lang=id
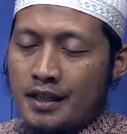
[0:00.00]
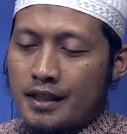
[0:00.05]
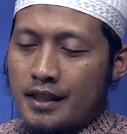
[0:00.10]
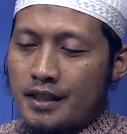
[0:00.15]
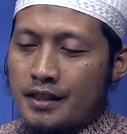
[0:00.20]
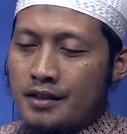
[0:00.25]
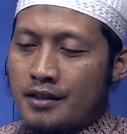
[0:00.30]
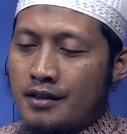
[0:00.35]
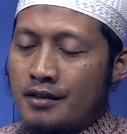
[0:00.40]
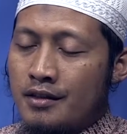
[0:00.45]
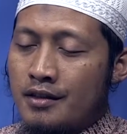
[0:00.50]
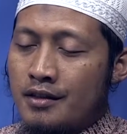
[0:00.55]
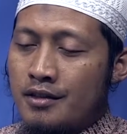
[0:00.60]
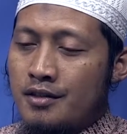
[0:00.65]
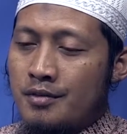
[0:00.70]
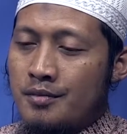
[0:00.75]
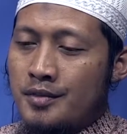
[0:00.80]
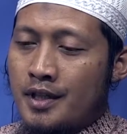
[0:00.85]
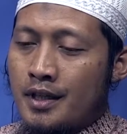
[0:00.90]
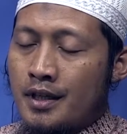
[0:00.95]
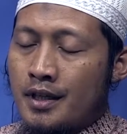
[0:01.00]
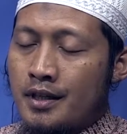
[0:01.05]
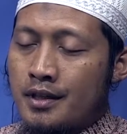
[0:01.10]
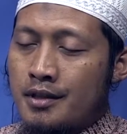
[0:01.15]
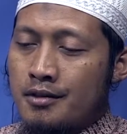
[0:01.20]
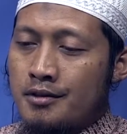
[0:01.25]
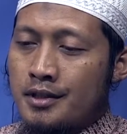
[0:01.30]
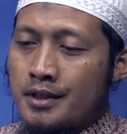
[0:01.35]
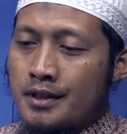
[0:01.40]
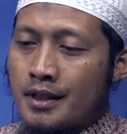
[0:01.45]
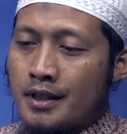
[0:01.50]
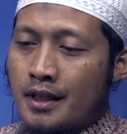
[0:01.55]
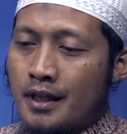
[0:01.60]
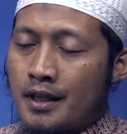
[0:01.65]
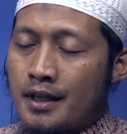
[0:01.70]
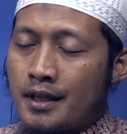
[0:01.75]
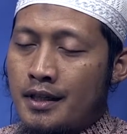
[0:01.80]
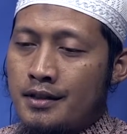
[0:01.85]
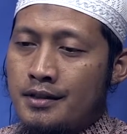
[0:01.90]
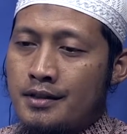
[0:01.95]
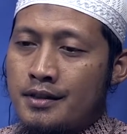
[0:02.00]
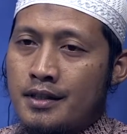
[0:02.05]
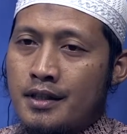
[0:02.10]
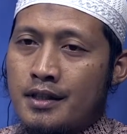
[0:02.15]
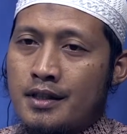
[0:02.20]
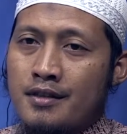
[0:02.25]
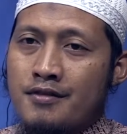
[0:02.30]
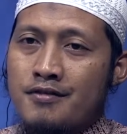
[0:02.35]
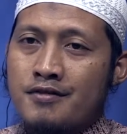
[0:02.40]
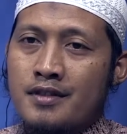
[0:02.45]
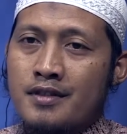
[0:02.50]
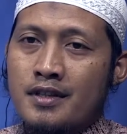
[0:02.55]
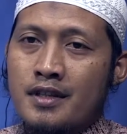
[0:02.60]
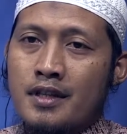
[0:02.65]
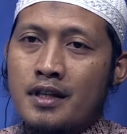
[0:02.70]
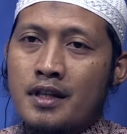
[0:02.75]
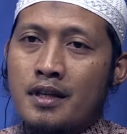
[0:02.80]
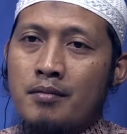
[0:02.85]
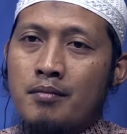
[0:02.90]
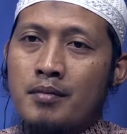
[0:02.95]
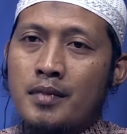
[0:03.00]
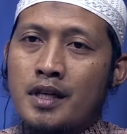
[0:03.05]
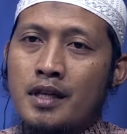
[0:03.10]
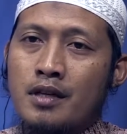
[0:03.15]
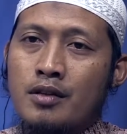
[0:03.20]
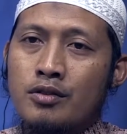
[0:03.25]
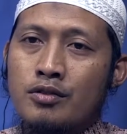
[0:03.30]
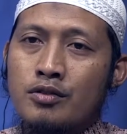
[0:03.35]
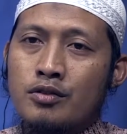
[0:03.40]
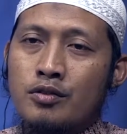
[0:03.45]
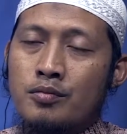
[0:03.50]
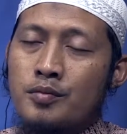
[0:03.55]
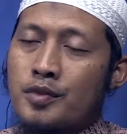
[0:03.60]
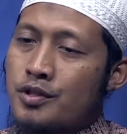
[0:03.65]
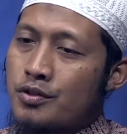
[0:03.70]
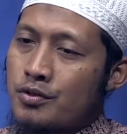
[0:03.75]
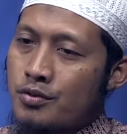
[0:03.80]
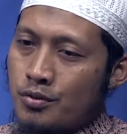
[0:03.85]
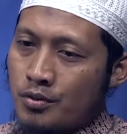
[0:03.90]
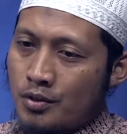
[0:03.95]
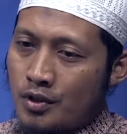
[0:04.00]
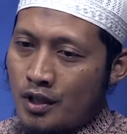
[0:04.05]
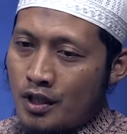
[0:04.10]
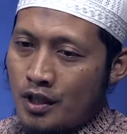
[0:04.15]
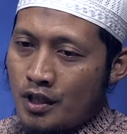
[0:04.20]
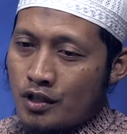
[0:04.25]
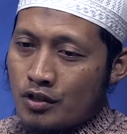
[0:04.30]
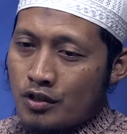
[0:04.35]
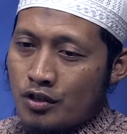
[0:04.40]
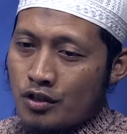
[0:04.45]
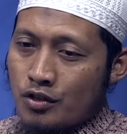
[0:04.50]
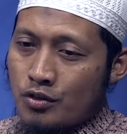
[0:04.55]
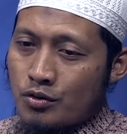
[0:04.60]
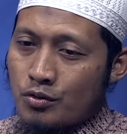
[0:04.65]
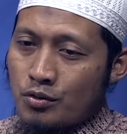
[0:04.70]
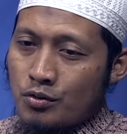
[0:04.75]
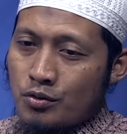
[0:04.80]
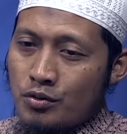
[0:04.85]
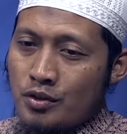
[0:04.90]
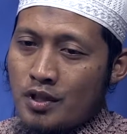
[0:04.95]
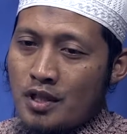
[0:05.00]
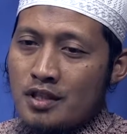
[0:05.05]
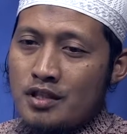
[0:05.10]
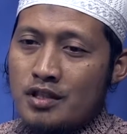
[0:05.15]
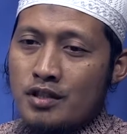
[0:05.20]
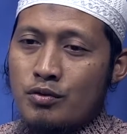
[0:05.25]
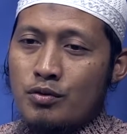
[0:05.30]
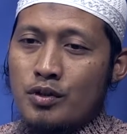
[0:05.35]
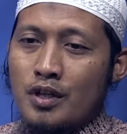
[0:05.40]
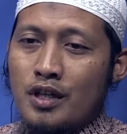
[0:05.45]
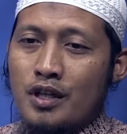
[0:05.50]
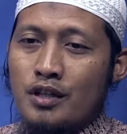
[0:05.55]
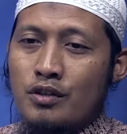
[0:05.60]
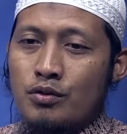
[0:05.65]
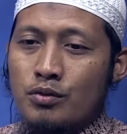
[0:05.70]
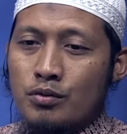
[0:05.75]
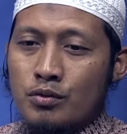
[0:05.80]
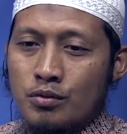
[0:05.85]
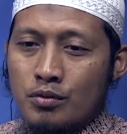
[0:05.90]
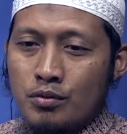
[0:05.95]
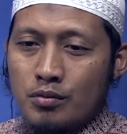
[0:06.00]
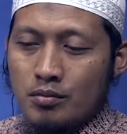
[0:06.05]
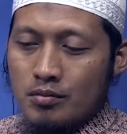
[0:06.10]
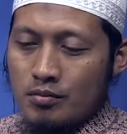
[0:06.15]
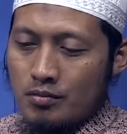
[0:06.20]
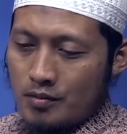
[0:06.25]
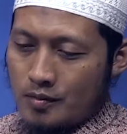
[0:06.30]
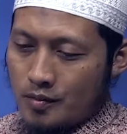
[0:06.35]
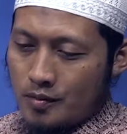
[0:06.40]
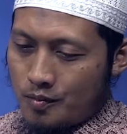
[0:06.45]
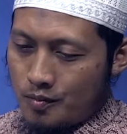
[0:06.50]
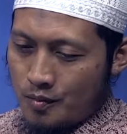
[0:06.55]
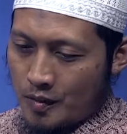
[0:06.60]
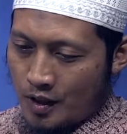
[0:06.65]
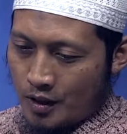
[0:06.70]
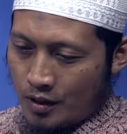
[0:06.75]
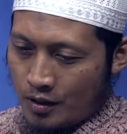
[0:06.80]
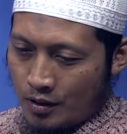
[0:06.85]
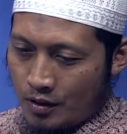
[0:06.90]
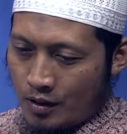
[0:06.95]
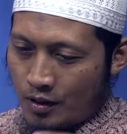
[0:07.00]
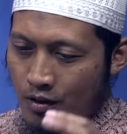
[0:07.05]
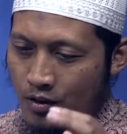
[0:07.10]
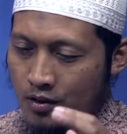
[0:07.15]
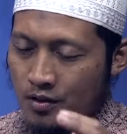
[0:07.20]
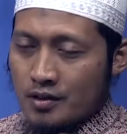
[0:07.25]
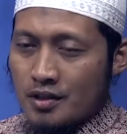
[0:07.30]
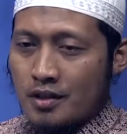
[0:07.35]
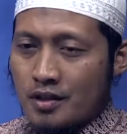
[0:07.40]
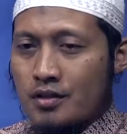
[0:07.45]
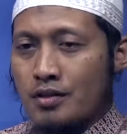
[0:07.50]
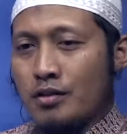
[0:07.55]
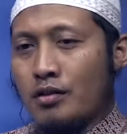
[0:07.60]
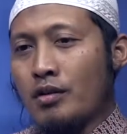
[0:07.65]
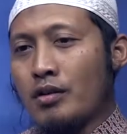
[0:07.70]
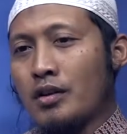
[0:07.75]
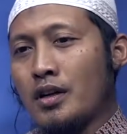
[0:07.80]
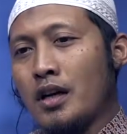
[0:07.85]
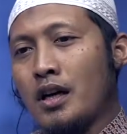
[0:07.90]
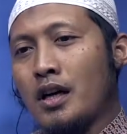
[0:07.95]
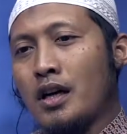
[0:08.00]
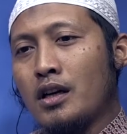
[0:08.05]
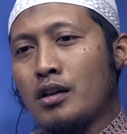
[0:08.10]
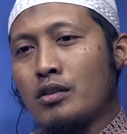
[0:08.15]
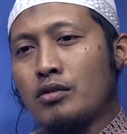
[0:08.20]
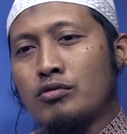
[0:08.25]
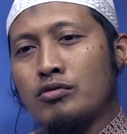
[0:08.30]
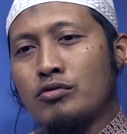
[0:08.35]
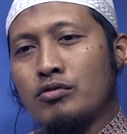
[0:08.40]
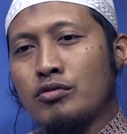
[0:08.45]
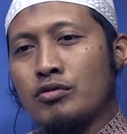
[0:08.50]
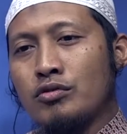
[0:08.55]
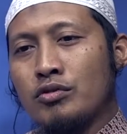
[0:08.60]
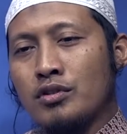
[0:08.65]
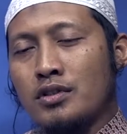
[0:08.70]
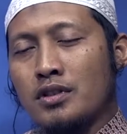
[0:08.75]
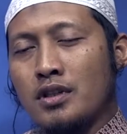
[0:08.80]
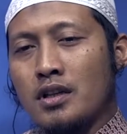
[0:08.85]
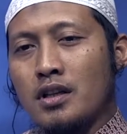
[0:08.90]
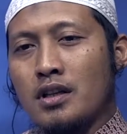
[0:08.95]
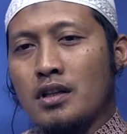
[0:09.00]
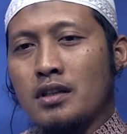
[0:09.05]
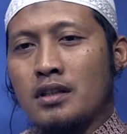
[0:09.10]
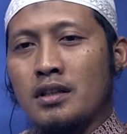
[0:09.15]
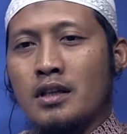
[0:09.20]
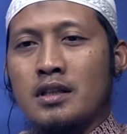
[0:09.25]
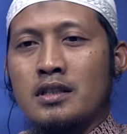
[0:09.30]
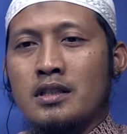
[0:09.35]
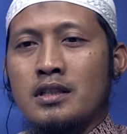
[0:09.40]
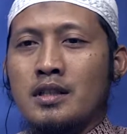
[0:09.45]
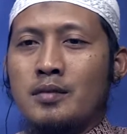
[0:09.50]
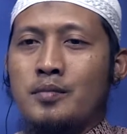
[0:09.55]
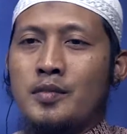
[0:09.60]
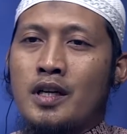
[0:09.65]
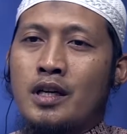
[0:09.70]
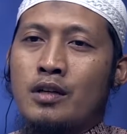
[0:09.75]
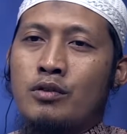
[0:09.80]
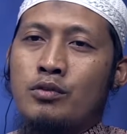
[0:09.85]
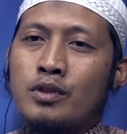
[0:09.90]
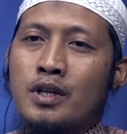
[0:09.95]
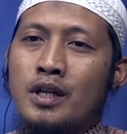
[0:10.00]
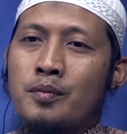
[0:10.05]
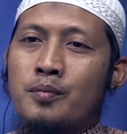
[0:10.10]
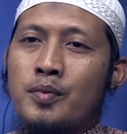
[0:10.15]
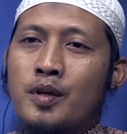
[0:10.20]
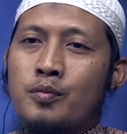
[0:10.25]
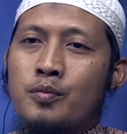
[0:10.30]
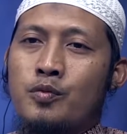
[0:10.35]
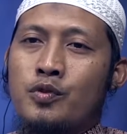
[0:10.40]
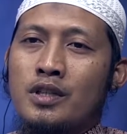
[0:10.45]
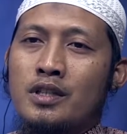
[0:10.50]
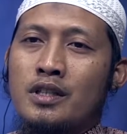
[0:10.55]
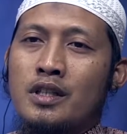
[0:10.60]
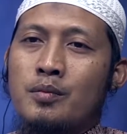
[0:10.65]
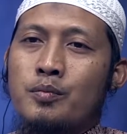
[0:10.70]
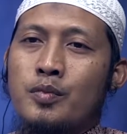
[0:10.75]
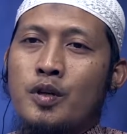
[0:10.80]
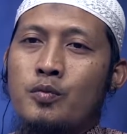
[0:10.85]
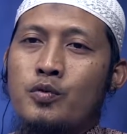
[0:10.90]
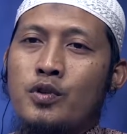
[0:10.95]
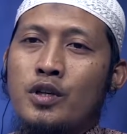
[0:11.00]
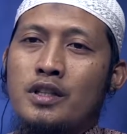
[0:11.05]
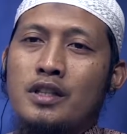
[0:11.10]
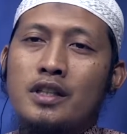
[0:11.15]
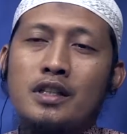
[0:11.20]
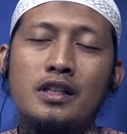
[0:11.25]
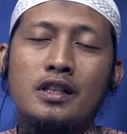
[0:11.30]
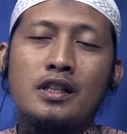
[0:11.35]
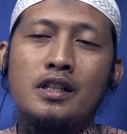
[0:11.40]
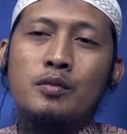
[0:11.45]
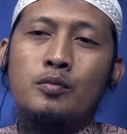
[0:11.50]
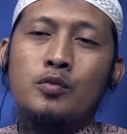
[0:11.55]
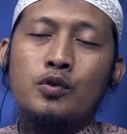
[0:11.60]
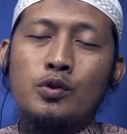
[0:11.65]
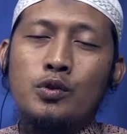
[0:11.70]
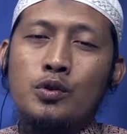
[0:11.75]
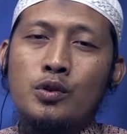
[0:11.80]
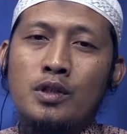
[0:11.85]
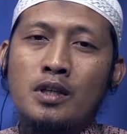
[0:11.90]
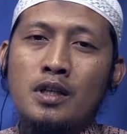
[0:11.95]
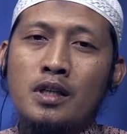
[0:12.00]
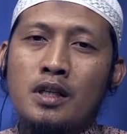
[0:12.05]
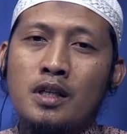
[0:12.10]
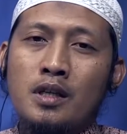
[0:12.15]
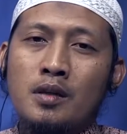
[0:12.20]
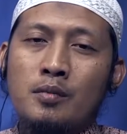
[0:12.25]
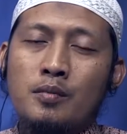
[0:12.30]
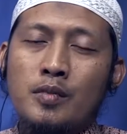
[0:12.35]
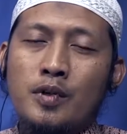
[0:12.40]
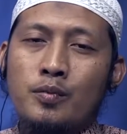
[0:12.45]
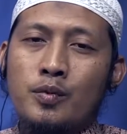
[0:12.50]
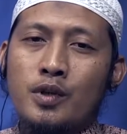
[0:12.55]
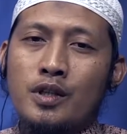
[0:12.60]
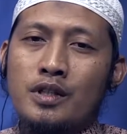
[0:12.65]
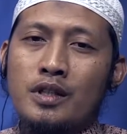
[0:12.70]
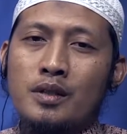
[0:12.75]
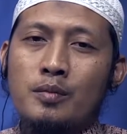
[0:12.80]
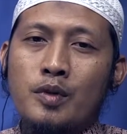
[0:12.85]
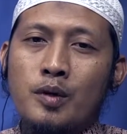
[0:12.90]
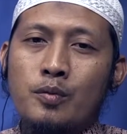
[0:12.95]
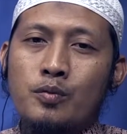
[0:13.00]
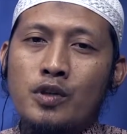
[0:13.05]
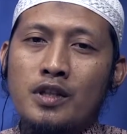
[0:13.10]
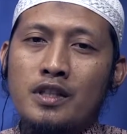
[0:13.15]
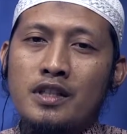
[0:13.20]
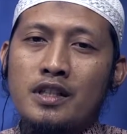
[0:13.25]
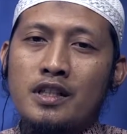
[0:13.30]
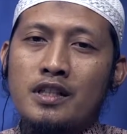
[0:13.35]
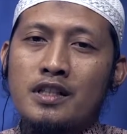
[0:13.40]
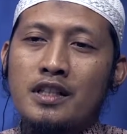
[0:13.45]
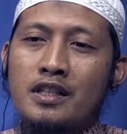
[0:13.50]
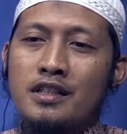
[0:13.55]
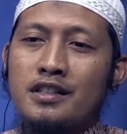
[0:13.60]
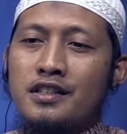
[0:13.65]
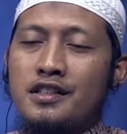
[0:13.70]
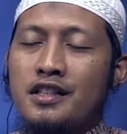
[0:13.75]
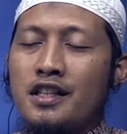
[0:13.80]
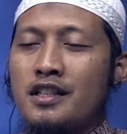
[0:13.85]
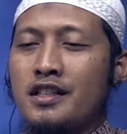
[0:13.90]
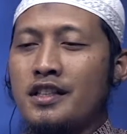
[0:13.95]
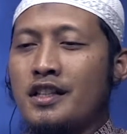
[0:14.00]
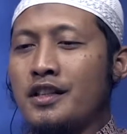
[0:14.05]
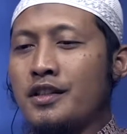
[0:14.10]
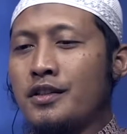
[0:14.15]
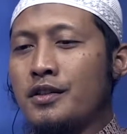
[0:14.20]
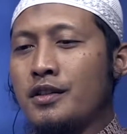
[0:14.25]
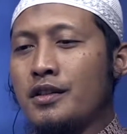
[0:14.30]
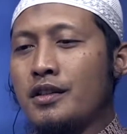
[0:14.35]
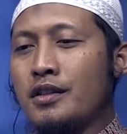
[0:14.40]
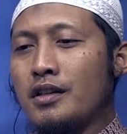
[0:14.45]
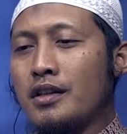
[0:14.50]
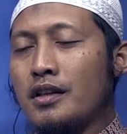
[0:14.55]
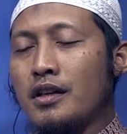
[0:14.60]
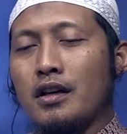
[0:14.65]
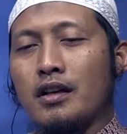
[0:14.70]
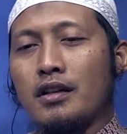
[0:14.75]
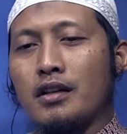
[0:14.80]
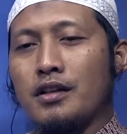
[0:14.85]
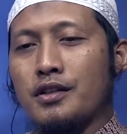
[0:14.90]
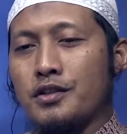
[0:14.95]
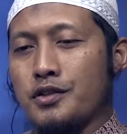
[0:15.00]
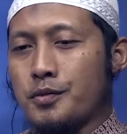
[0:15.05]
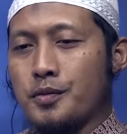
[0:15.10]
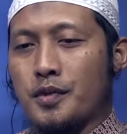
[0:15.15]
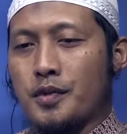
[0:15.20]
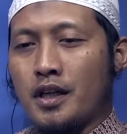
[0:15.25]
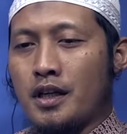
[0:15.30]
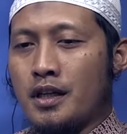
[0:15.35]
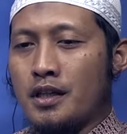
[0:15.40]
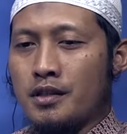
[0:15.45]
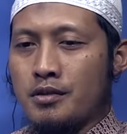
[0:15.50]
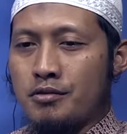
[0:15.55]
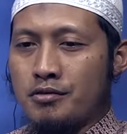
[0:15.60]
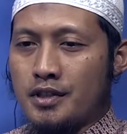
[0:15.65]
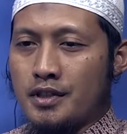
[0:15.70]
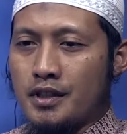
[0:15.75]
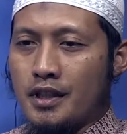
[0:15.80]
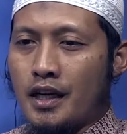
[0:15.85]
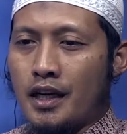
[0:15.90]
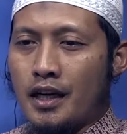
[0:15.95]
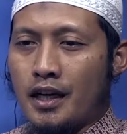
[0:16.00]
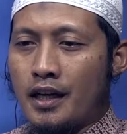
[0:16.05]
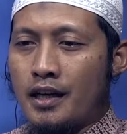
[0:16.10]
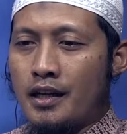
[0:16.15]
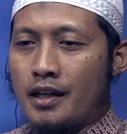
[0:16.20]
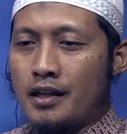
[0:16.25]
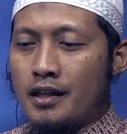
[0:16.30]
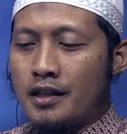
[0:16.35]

Kata Allah Subhanahu wa taala, "Inna nafsala ammaratun bisu." Sesungguhnya jiwa itu mendorong seseorang untuk senantiasa melakukan perbuatan-perbuatan yang buruk, perbuatan-perbuatan yang tidak diridhoi oleh Allah Subhanahu wa taala.